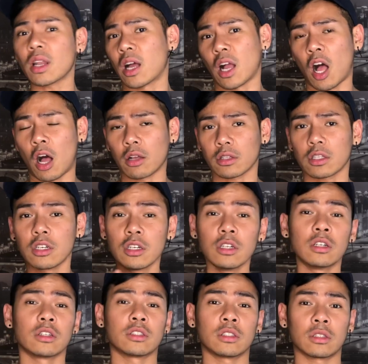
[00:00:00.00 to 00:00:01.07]
là ngọt
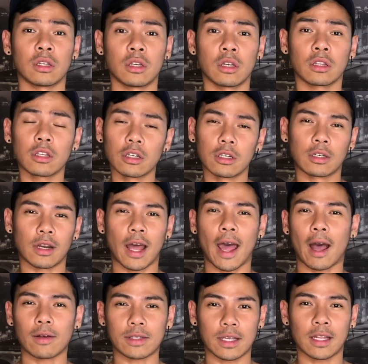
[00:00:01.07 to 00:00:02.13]
thường thường là
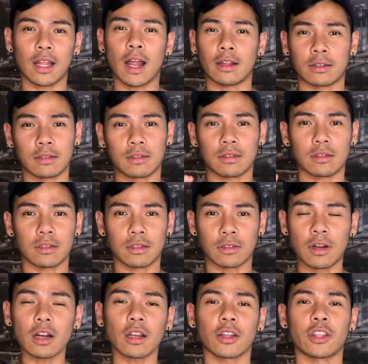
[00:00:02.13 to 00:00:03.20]
họ sẽ nói là
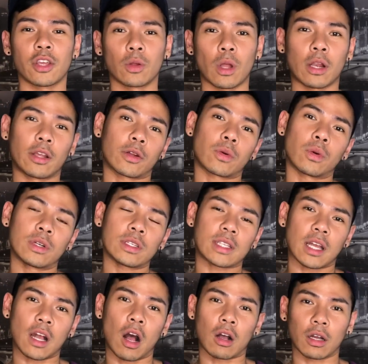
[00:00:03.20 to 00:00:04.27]
rất là nhiều loại liqueur nó
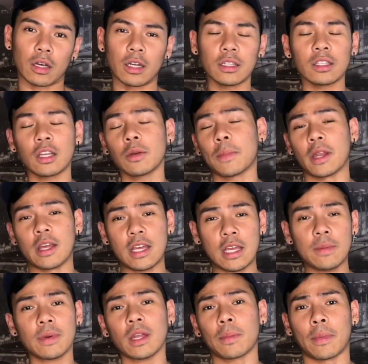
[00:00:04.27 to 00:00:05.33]
sẽ ngọt khi mà
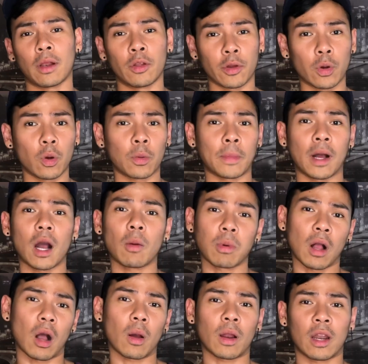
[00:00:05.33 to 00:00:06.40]
hiếm cái nào mà liqueur mà không
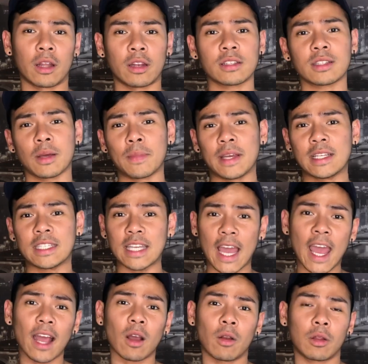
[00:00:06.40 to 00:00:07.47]
ngọt hoặc là nó sẽ bị
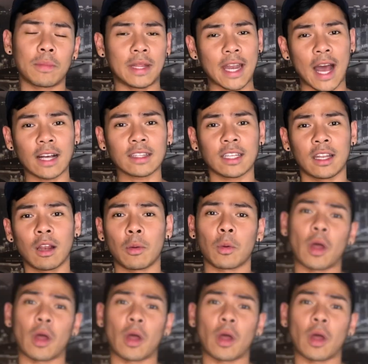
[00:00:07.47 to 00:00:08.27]
chát hoặc là bị đắng thì đó là